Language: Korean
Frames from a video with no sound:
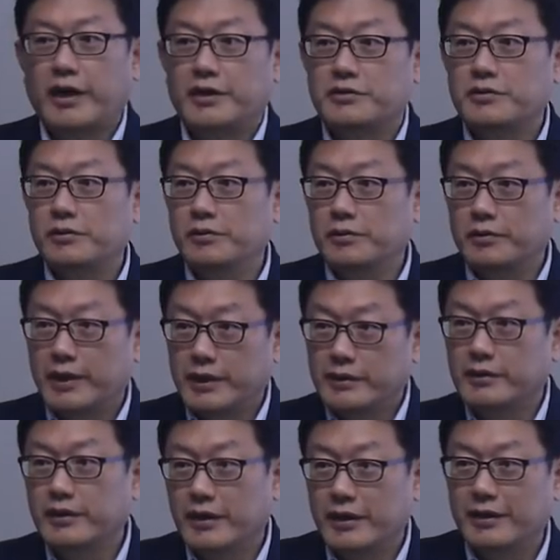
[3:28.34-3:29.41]
가져오려고
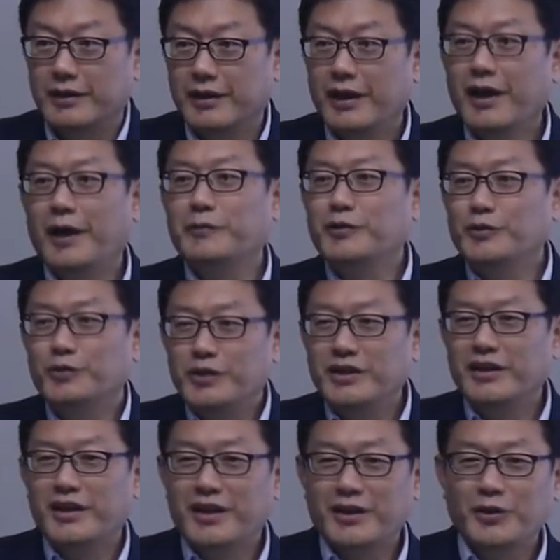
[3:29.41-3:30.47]
하는 거야. 아무튼
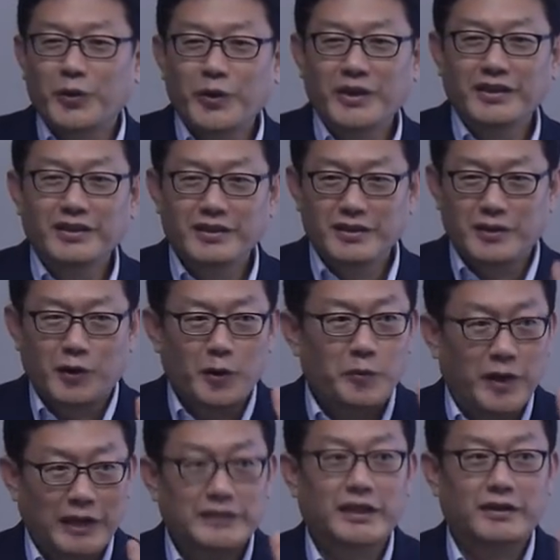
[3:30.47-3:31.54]
우리나라 도인들은 그런
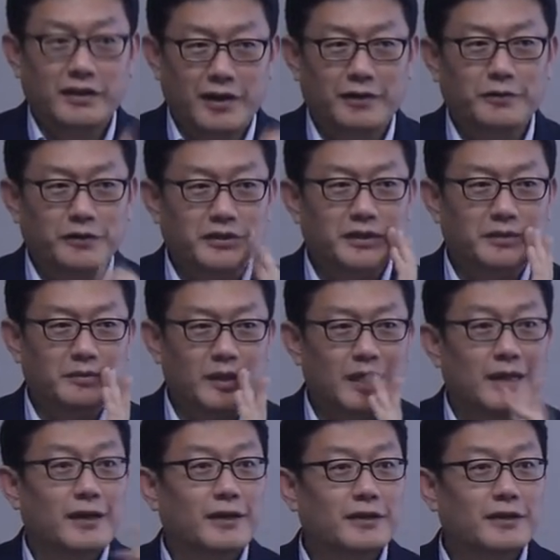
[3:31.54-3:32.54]
발상을 갖고 있었습니다.